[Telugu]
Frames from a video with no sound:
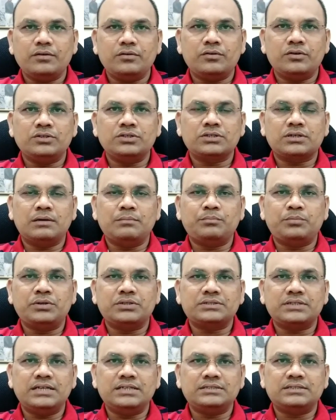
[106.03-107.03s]
ఈరోజు
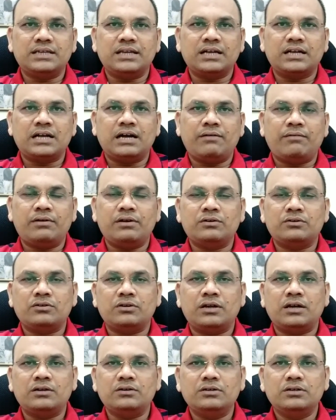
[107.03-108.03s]
కంప్యూటర్ సైన్స్ అనేది
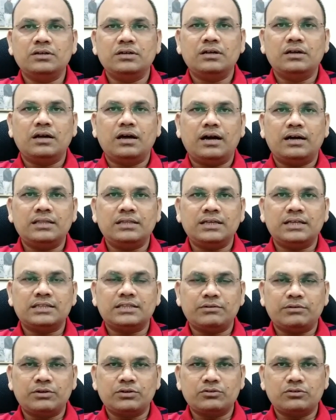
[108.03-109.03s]
కావాలంటున్నాడు అది
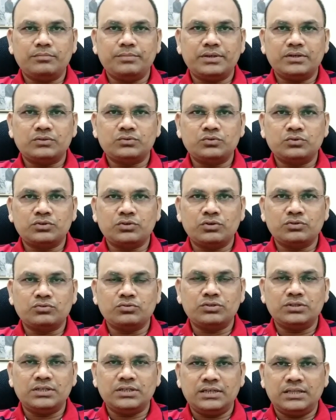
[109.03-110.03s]
ఎంతవరకు మీకు సూట్
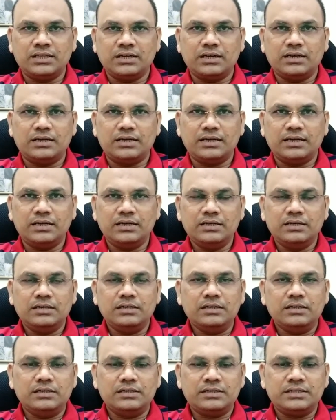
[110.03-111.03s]
అవుతుంది ఎందుకంటే
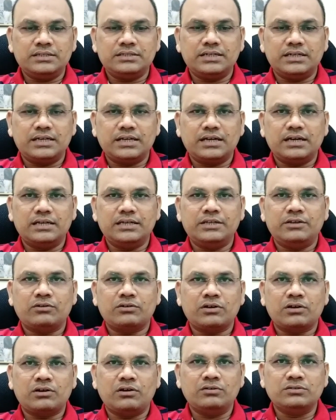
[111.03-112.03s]
రీసెంట్గా నేను
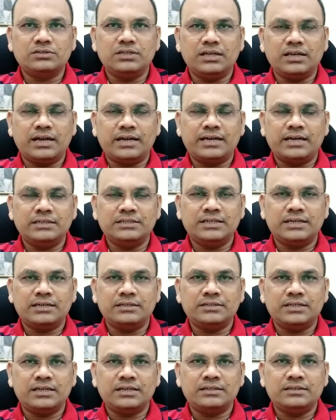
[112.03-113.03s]
ఒక కౌన్సిలింగ్ అటెండ్
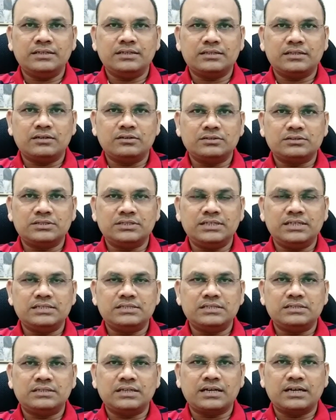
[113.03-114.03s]
చేయడం జరిగింది తను
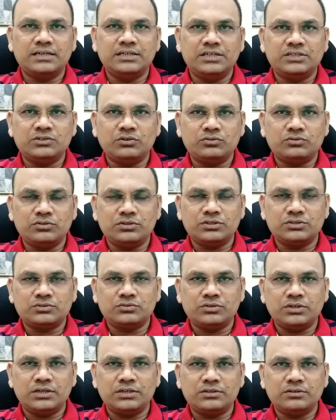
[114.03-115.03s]
సిఎస్సి సెకండ్ ఇయర్ చదువుతుంది
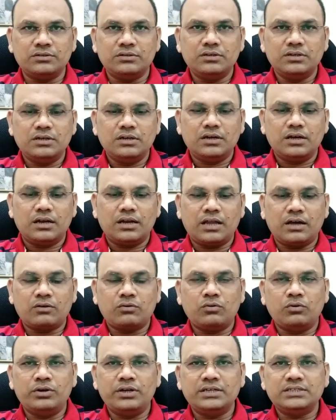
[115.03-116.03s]
స్టూడెంట్ నాకు
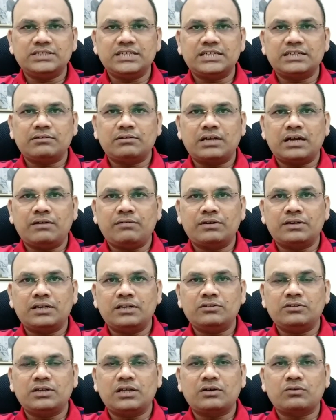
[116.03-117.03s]
కోడింగ్ చేయడం
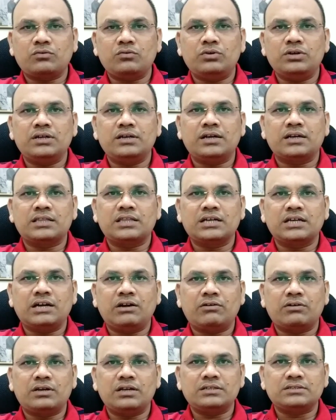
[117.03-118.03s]
రావట్లేదు నాకు కోడింగ్ అర్థం
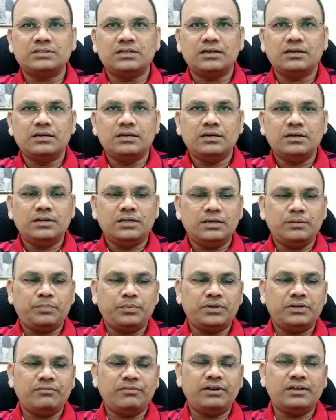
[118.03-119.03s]
కావట్లేదు సార్
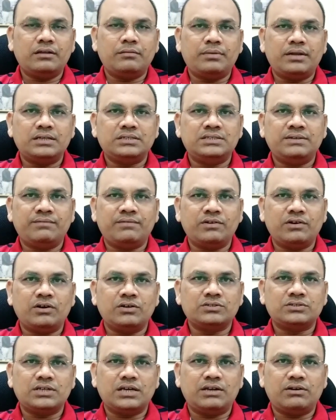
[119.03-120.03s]
ఇప్పుడు నేను వేరే బ్రాంచ్ షిఫ్ట్
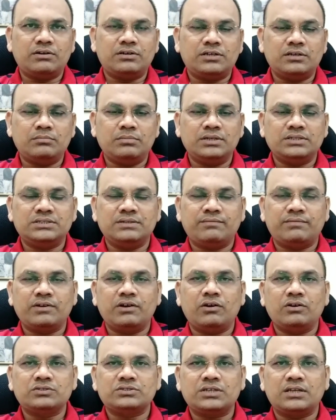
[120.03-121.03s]
కావచ్చా నా ట్రిపులింగ్ షిఫ్ట్
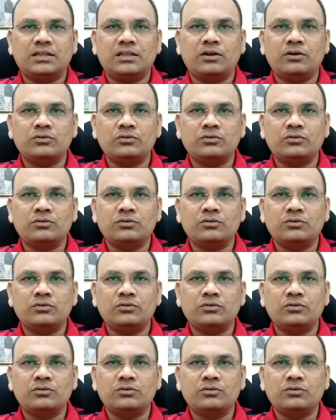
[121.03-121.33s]
కావచ్చా అని అది